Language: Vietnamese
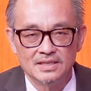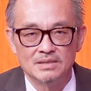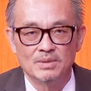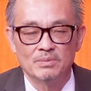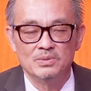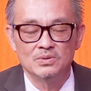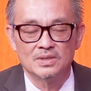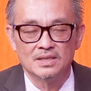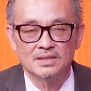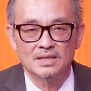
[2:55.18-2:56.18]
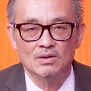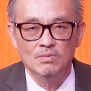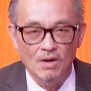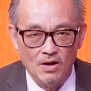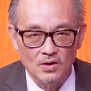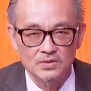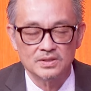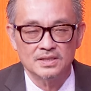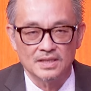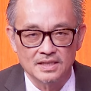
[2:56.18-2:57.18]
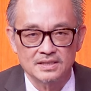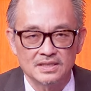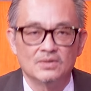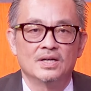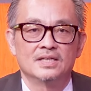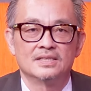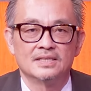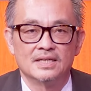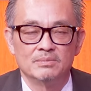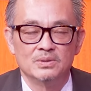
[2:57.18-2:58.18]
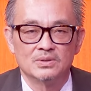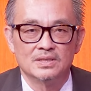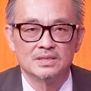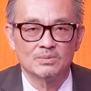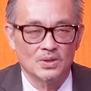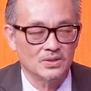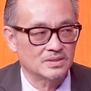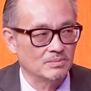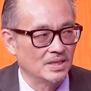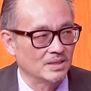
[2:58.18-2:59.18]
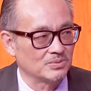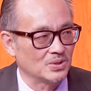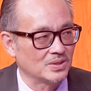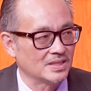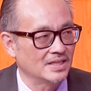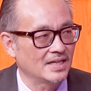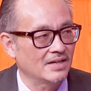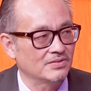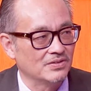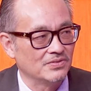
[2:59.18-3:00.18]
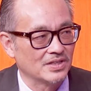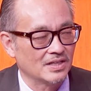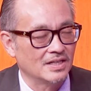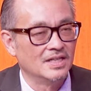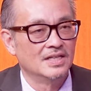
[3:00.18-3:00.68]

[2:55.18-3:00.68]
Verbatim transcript: nhưng mà biểu tình là ủng hộ tích cực nhiều hơn là biểu tình chống đối xin mời ông Tony đánh giá về việc uh,